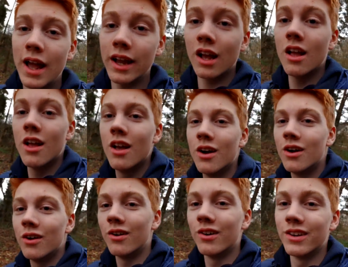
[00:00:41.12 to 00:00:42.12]
hängen
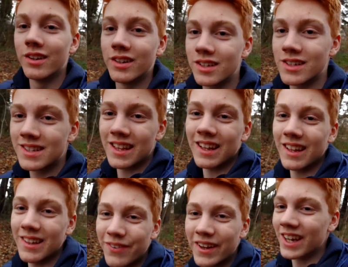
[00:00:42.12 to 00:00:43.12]
und es
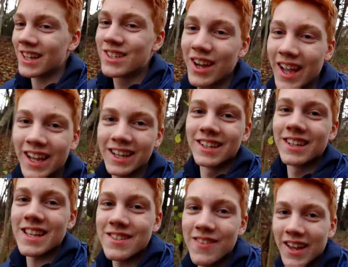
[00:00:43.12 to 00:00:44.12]
fängt an zu regnen.
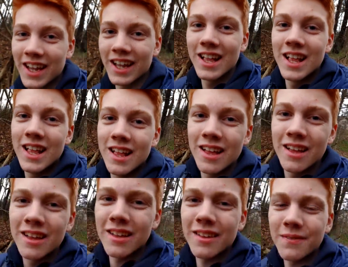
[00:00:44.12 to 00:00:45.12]
Deswegen
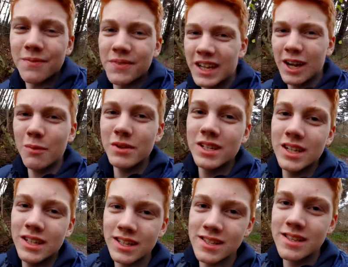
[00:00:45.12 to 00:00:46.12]
glaube ich
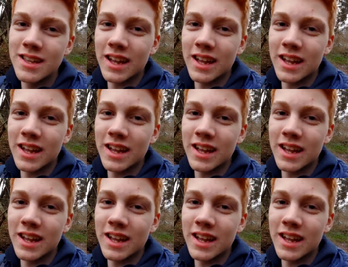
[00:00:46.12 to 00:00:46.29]
nicht, dass die